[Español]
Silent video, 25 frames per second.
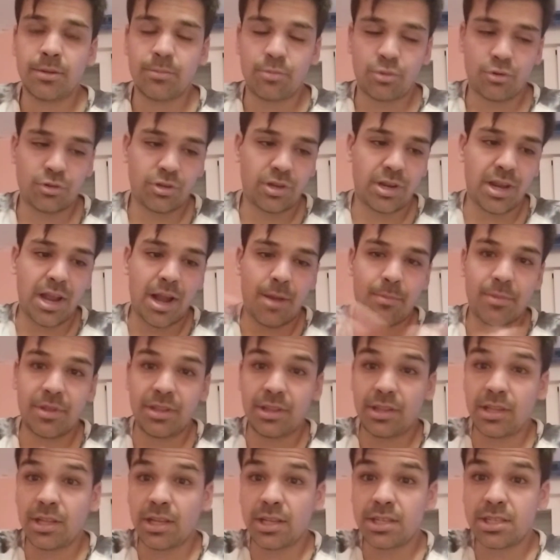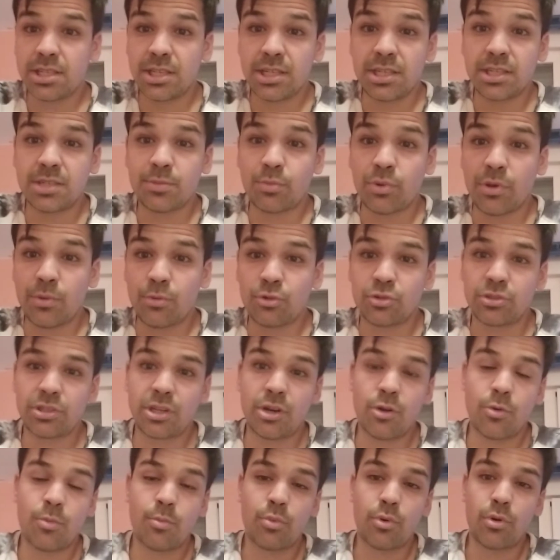pues realmente sí, sí podemos
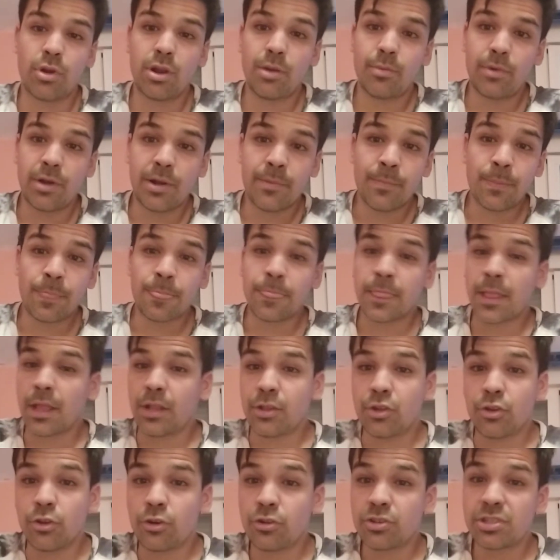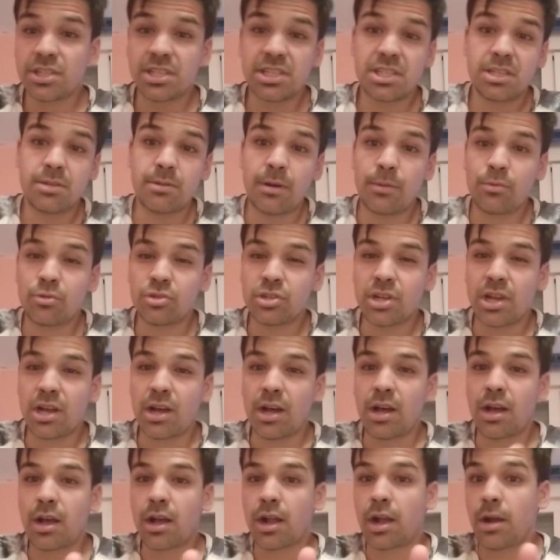tener un problema. Yo no sé si vamos
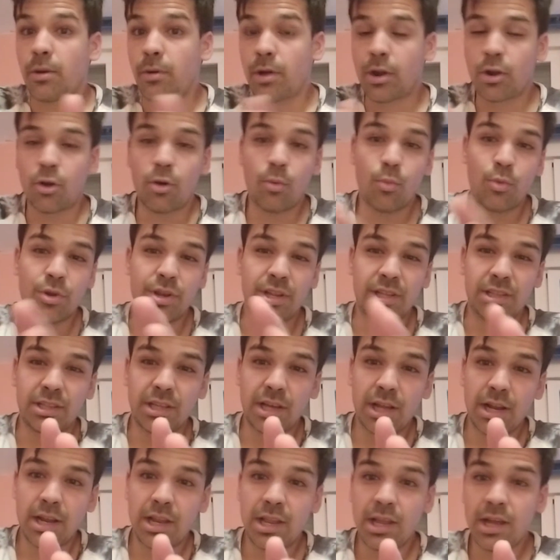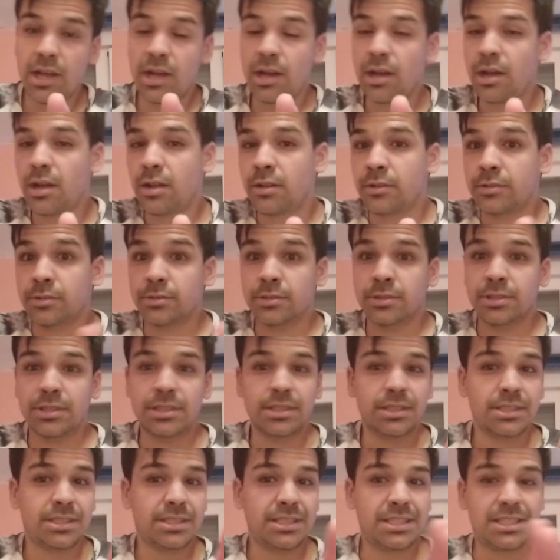a acabar como en Italia,
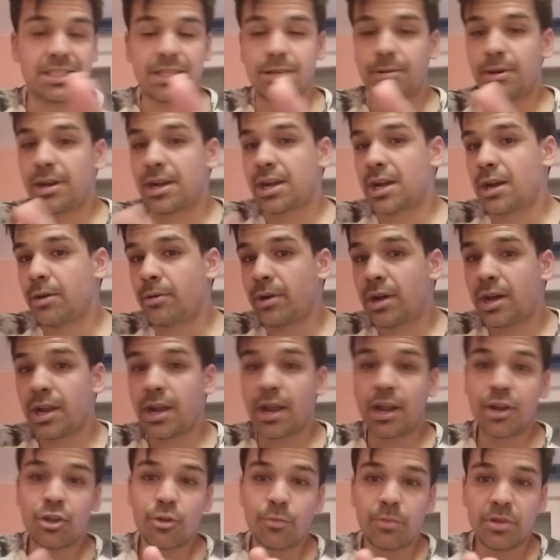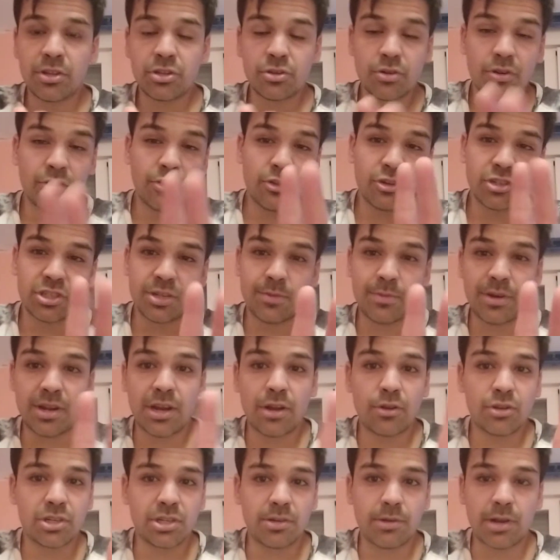si se va a acabar. Yo pienso que en dos
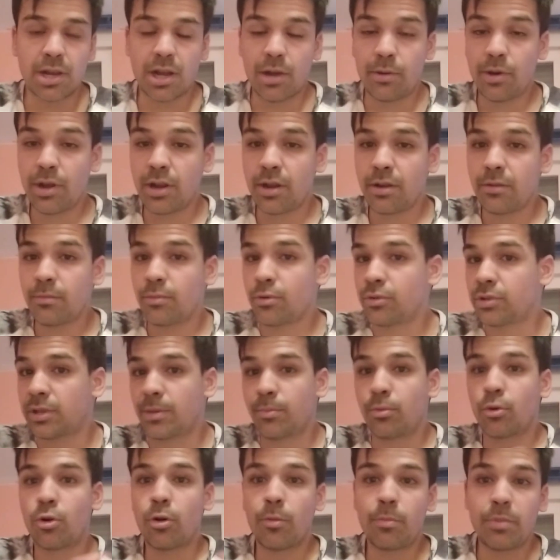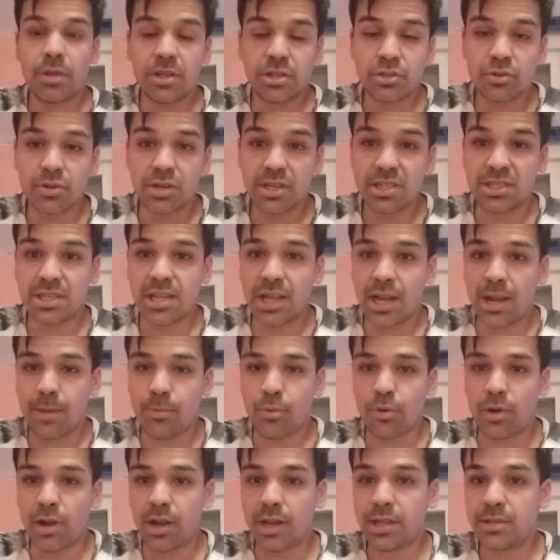semanas no se va a acabar, pero tampoco pienso que sea el
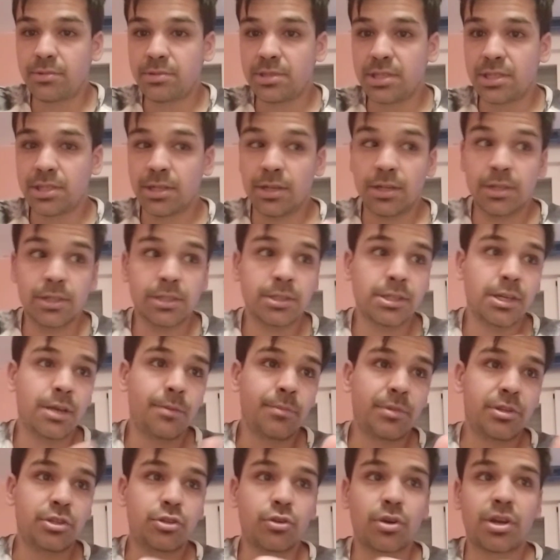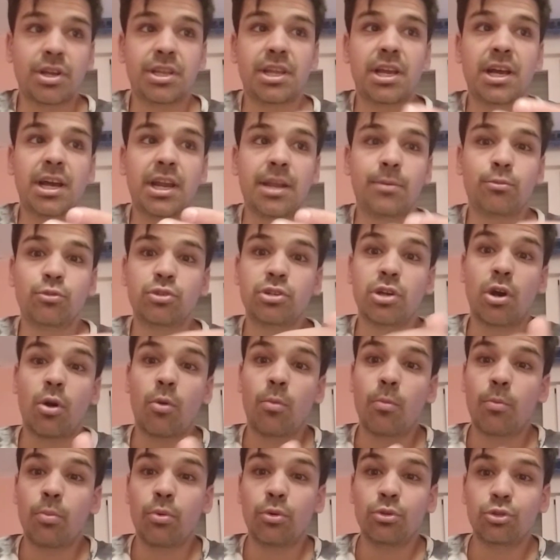apocalipsis. Pienso que llegaremos a
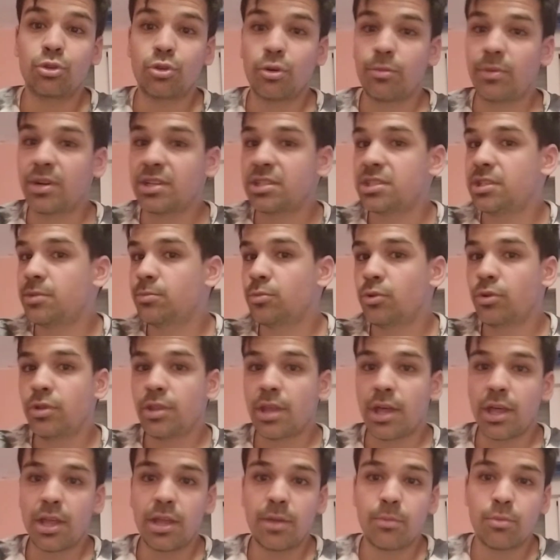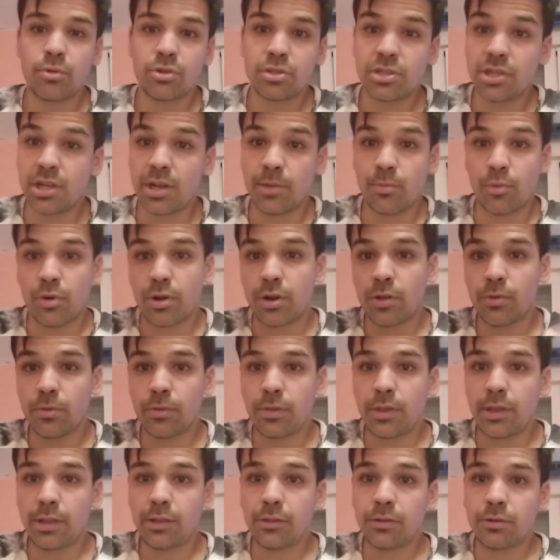un punto máximo y de ahí pues iremos
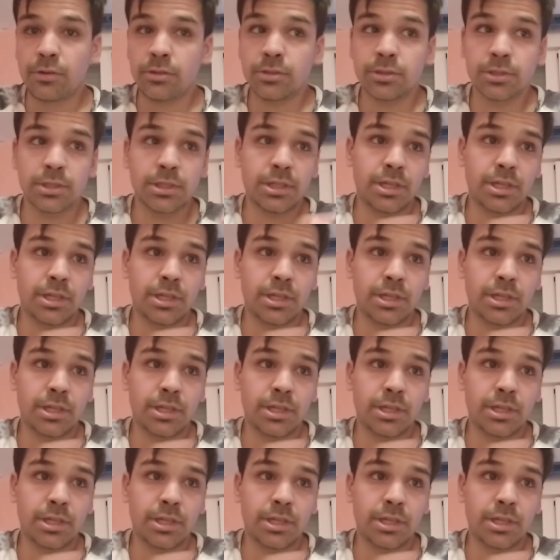reduciendo